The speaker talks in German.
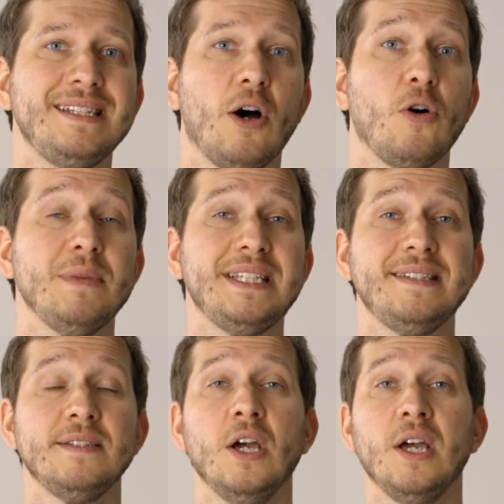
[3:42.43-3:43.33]
die auch mit
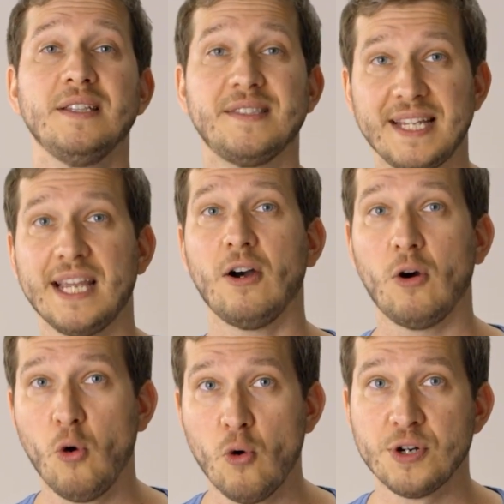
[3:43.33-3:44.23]
diesen
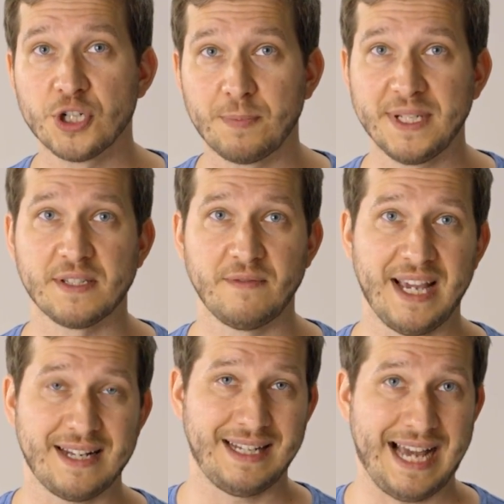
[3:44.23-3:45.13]
sehr hohen
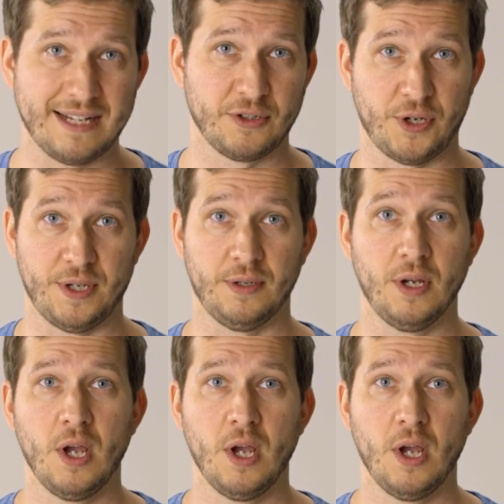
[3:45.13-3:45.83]
Spitzenwerten laden können.